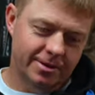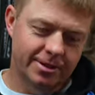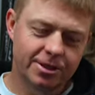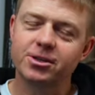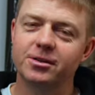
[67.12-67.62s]

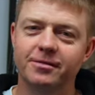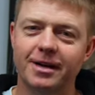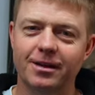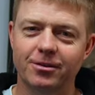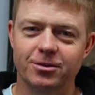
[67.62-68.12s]
niższą
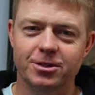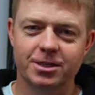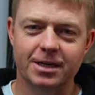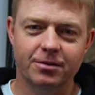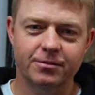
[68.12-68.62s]
wartość
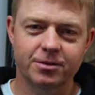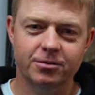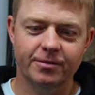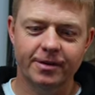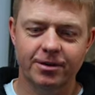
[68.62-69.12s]
ciężaru
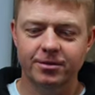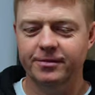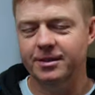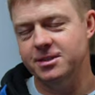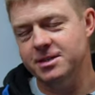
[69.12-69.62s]
wyrzutowego,
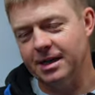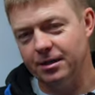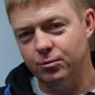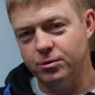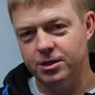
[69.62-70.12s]
wędziska
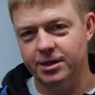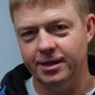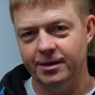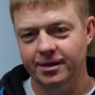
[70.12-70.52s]
dłuższe